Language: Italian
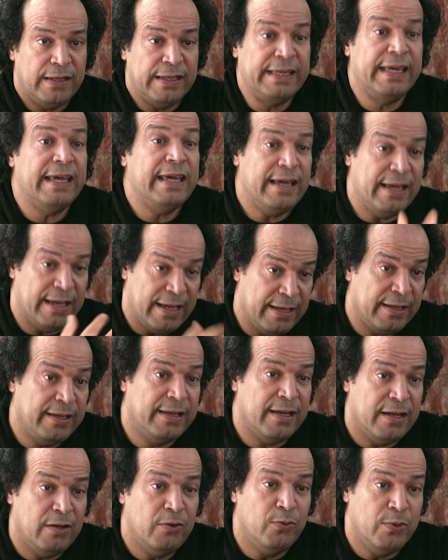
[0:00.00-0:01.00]
che
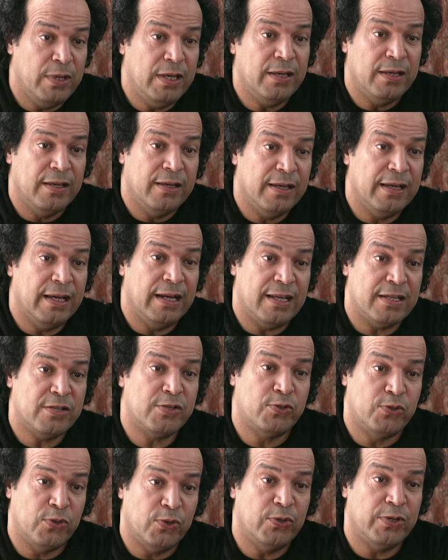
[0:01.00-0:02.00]
anche lui è la
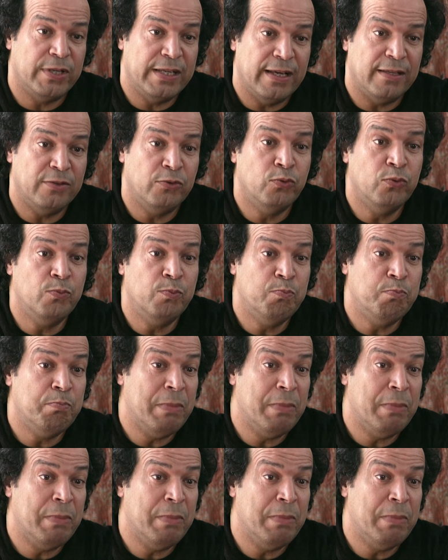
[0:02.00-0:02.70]
storia di un